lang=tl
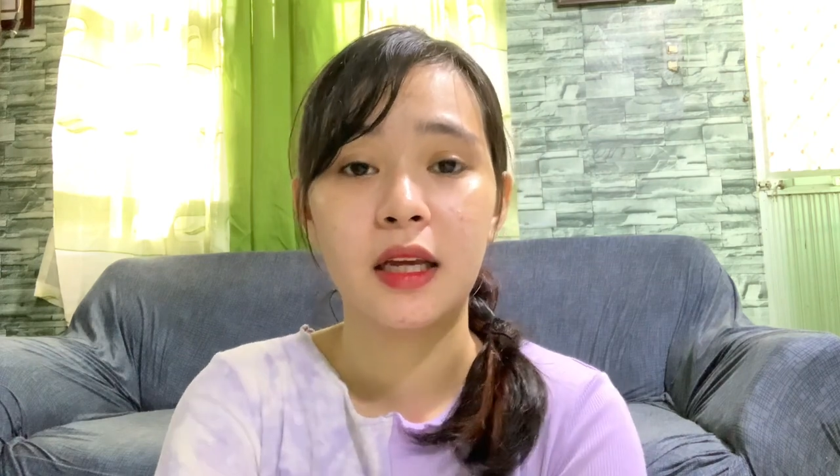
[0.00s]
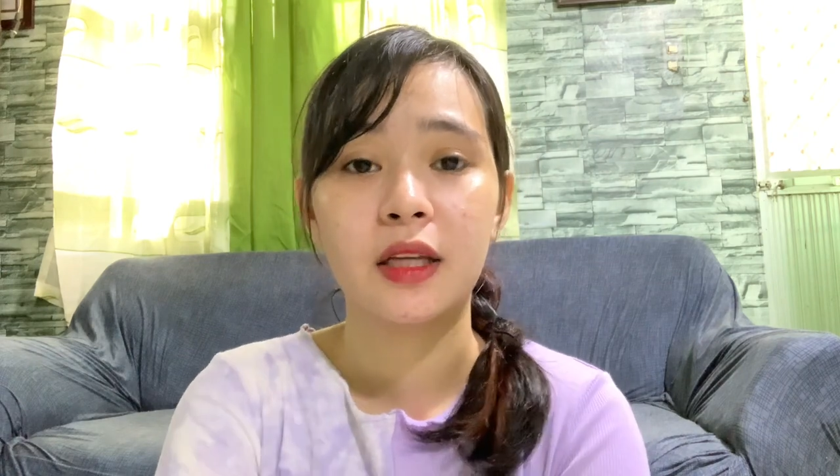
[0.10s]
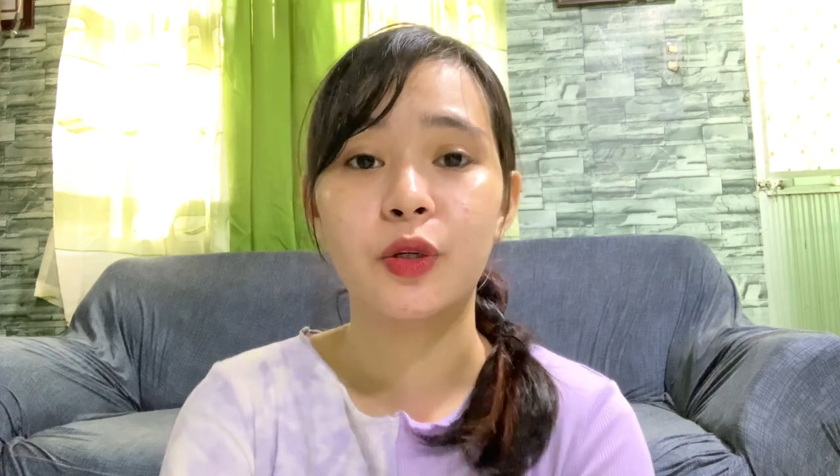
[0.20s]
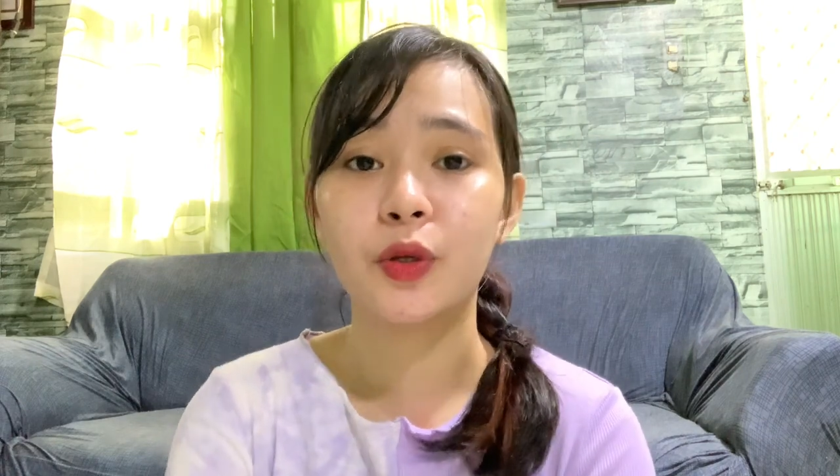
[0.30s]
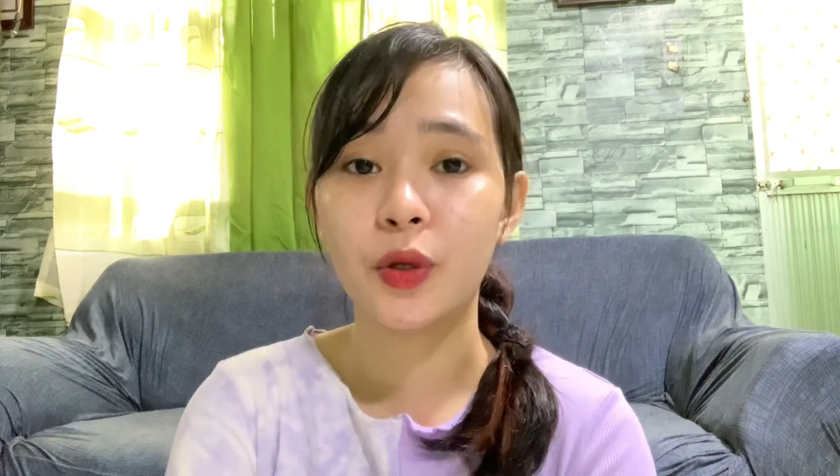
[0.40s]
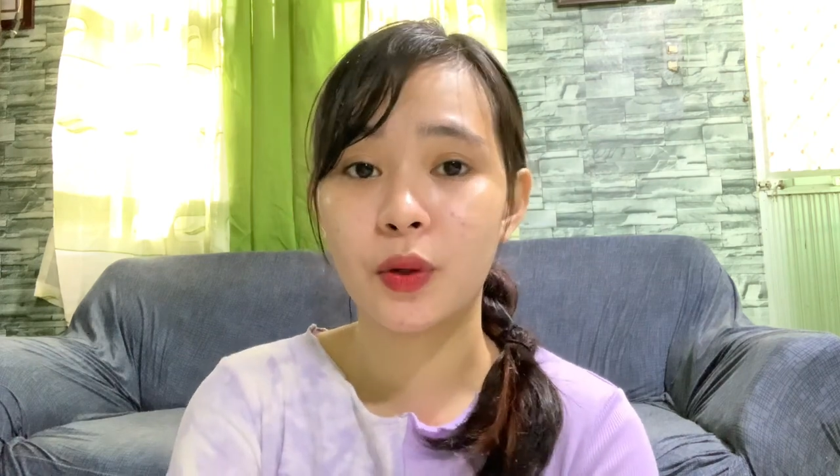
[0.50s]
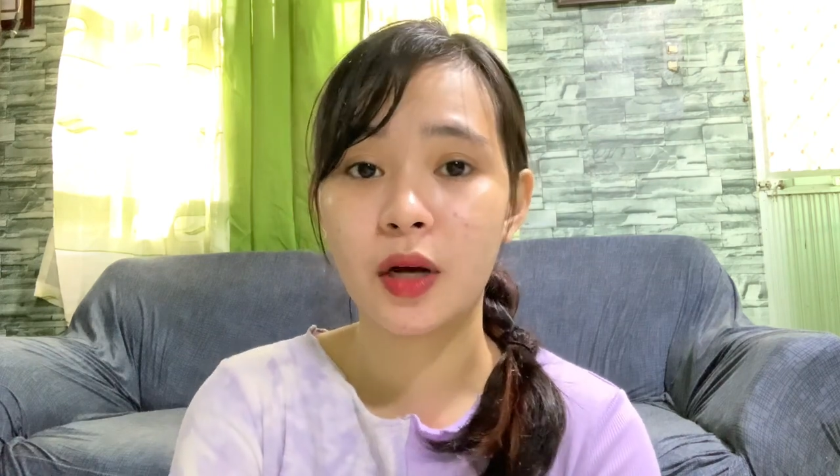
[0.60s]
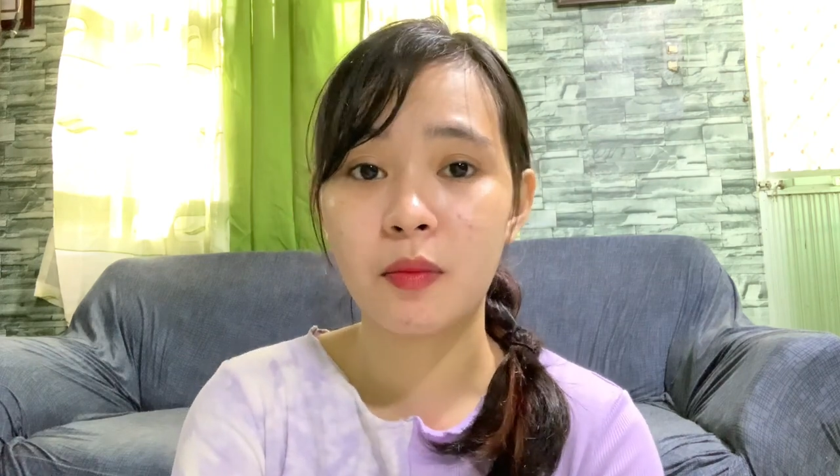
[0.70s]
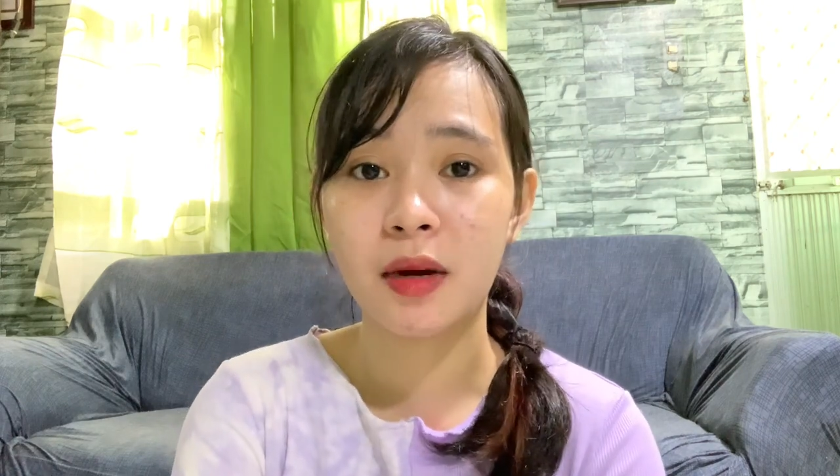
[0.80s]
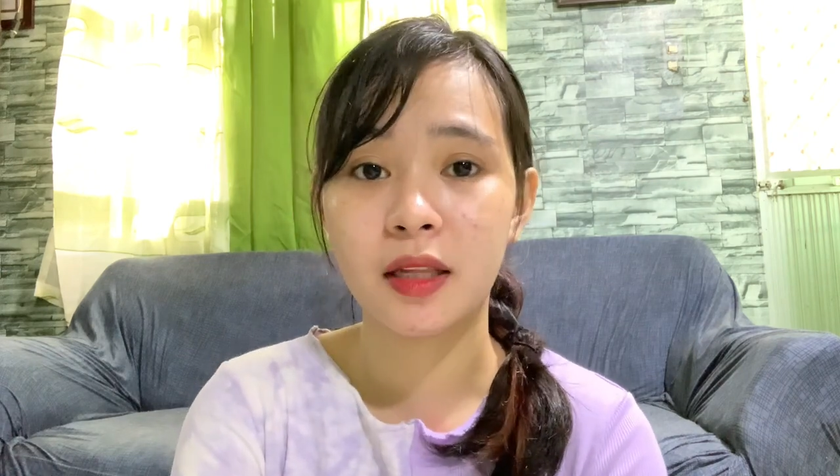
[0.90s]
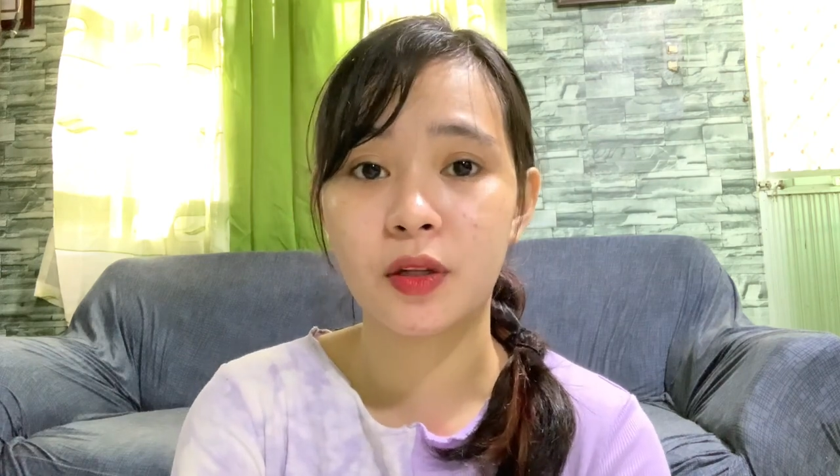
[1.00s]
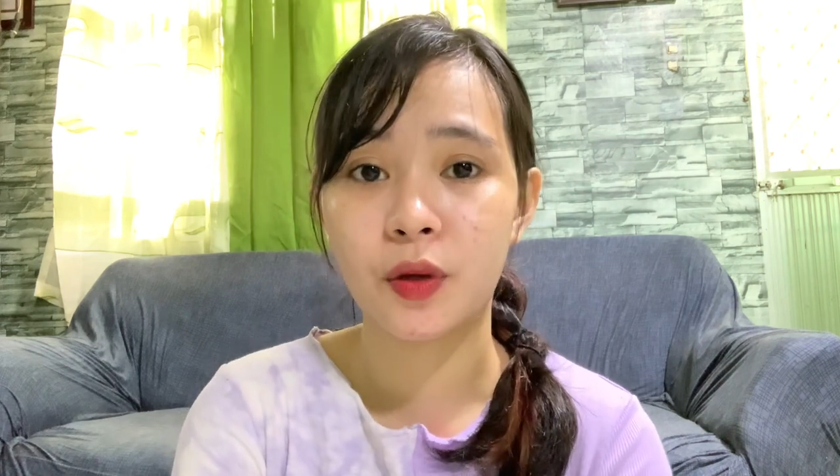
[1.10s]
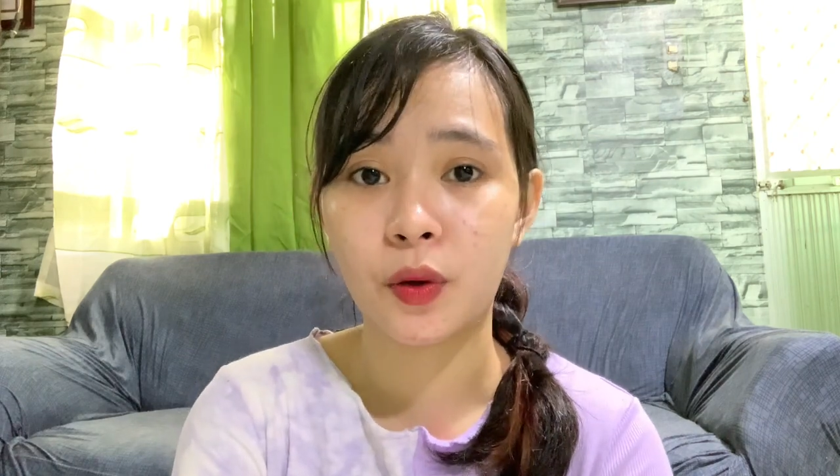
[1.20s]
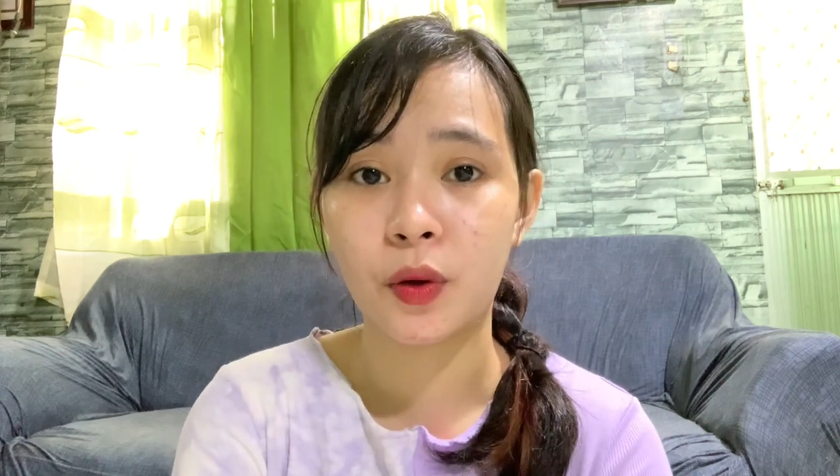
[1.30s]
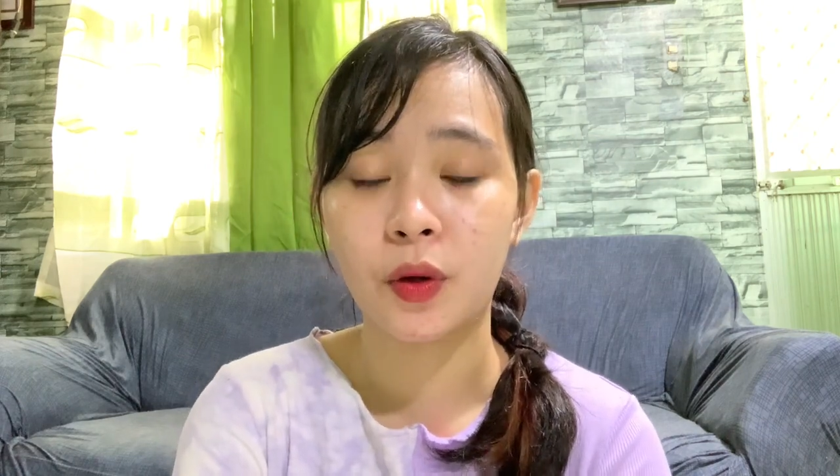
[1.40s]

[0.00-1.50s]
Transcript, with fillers: yung yoga mat ko.